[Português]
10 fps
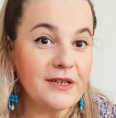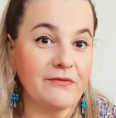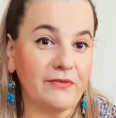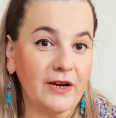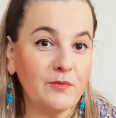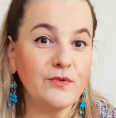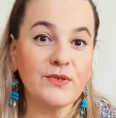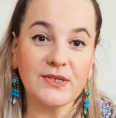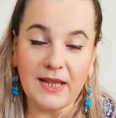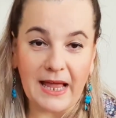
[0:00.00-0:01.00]

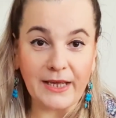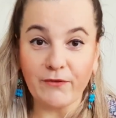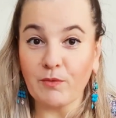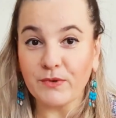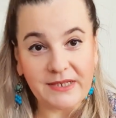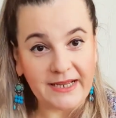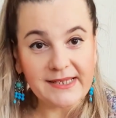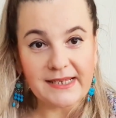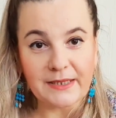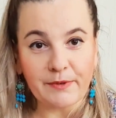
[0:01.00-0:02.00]
Vamos lá que eu vou mostrar a
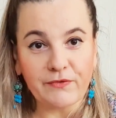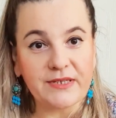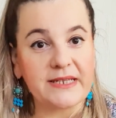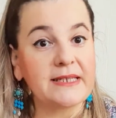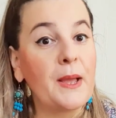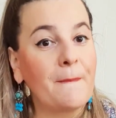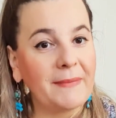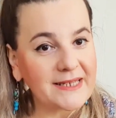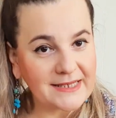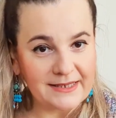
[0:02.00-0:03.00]
receita pra vocês,
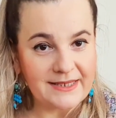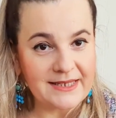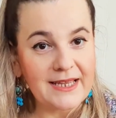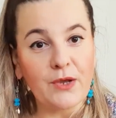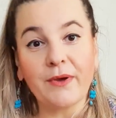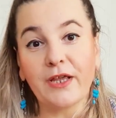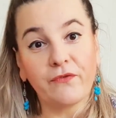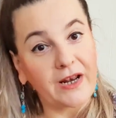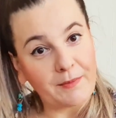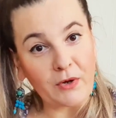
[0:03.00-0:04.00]
mas antes eu quero
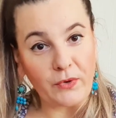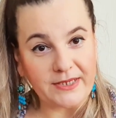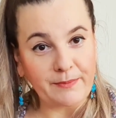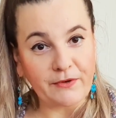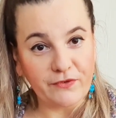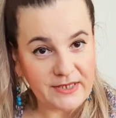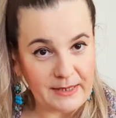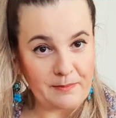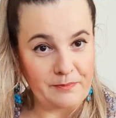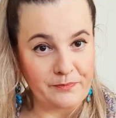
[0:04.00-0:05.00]
falar uma coisa pra você.